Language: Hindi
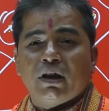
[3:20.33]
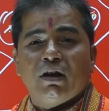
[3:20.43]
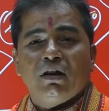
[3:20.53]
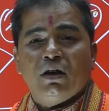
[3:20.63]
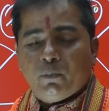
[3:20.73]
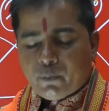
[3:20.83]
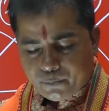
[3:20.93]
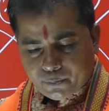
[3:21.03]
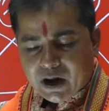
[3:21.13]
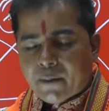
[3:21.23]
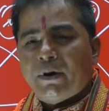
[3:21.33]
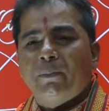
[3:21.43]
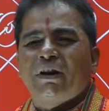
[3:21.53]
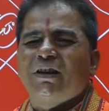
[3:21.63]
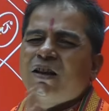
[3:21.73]
के पाप
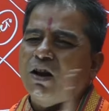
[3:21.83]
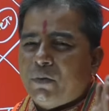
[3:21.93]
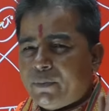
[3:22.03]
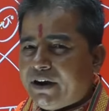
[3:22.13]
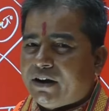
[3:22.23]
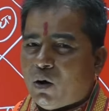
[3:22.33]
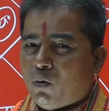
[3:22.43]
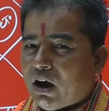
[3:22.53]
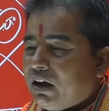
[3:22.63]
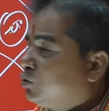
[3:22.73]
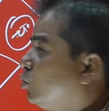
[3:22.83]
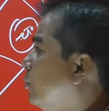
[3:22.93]
नंबर के ग्रह में बैठा हुआ है जो